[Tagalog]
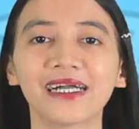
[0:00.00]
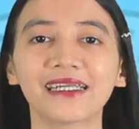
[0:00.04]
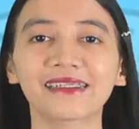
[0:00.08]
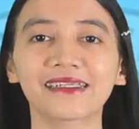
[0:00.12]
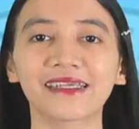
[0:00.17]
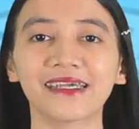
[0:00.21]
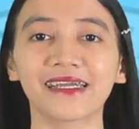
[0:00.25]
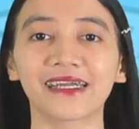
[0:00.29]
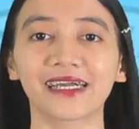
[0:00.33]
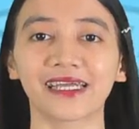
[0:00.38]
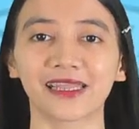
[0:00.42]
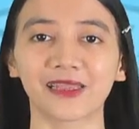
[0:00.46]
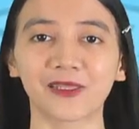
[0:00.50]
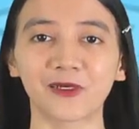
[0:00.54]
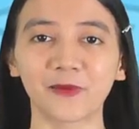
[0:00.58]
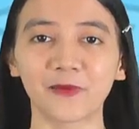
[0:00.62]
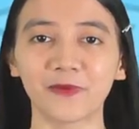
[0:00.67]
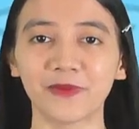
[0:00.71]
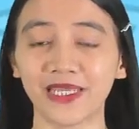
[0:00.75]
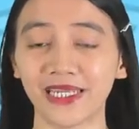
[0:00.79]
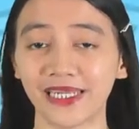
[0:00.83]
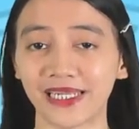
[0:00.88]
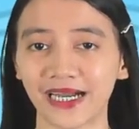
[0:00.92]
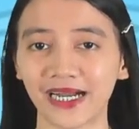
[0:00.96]
sa ikatlong
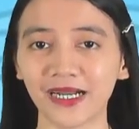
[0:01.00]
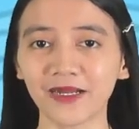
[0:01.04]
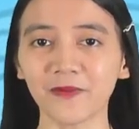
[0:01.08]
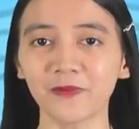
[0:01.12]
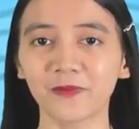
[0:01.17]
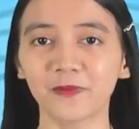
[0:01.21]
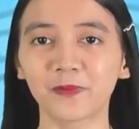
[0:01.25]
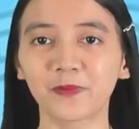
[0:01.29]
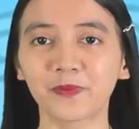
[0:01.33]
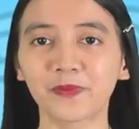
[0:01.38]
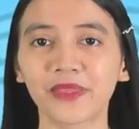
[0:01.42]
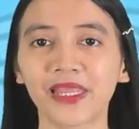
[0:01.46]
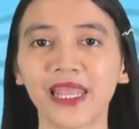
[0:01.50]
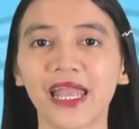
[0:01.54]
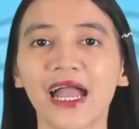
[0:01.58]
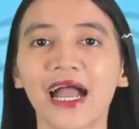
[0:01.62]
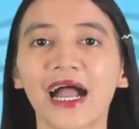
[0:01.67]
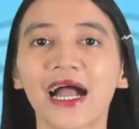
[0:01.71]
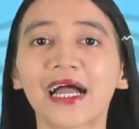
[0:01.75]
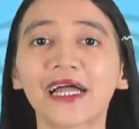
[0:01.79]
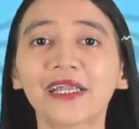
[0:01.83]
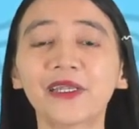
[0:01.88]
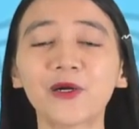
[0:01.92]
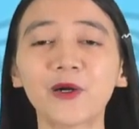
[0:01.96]
bilang,
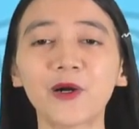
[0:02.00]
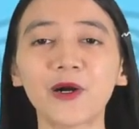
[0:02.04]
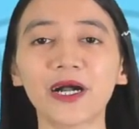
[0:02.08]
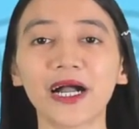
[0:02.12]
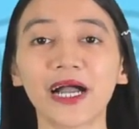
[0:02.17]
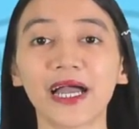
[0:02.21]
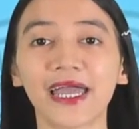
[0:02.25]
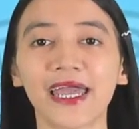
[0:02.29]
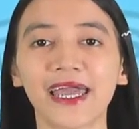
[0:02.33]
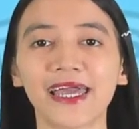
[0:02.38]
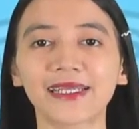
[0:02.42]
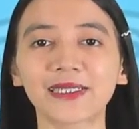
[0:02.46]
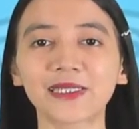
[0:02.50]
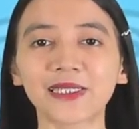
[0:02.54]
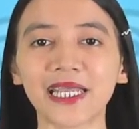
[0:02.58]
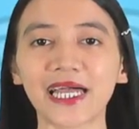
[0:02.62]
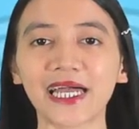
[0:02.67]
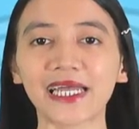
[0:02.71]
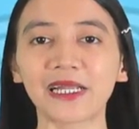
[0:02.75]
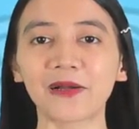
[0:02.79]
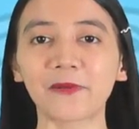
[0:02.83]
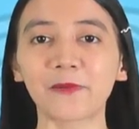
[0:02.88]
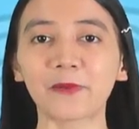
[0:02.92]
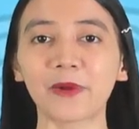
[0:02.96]
anong ahensya ng
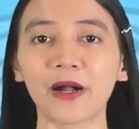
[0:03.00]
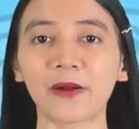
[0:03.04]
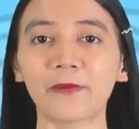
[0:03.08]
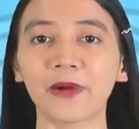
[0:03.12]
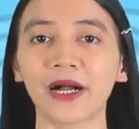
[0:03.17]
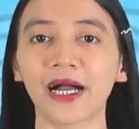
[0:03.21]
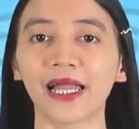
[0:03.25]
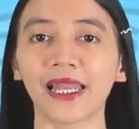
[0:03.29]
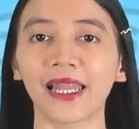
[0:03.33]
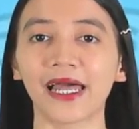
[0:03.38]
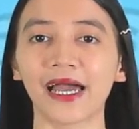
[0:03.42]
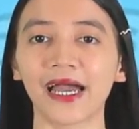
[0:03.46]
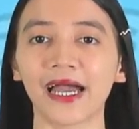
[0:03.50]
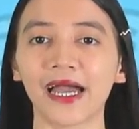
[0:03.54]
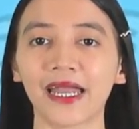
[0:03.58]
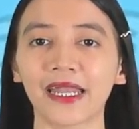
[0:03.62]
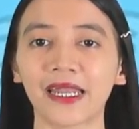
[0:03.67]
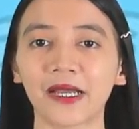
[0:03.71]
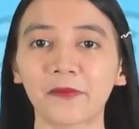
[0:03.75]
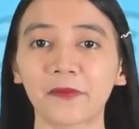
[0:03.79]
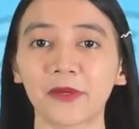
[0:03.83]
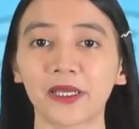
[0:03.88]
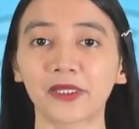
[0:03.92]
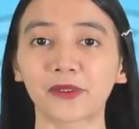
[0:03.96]
pamahalaan ang
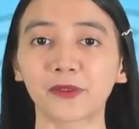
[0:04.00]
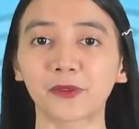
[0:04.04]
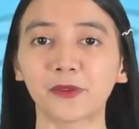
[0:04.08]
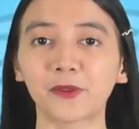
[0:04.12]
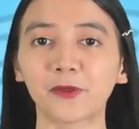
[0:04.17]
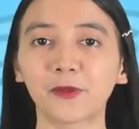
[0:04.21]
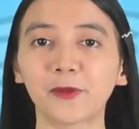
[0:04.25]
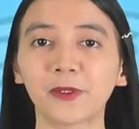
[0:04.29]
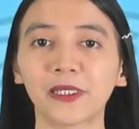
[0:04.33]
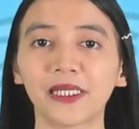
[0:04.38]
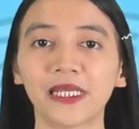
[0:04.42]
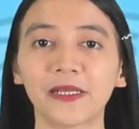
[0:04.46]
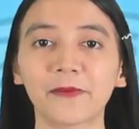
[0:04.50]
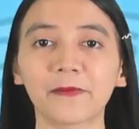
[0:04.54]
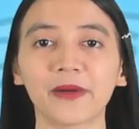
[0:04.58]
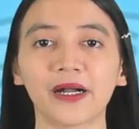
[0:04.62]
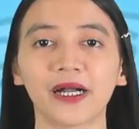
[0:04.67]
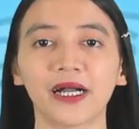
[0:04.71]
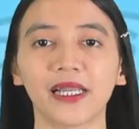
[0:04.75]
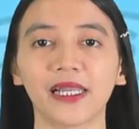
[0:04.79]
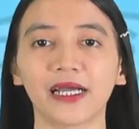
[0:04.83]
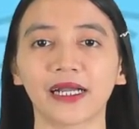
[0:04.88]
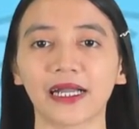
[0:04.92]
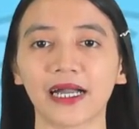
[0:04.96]
may tungkuling
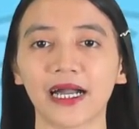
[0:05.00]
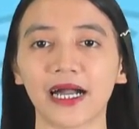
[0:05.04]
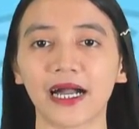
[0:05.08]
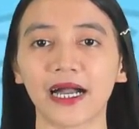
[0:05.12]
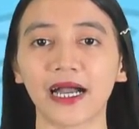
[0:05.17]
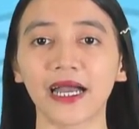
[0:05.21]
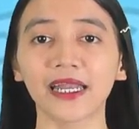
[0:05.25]
pangalagaan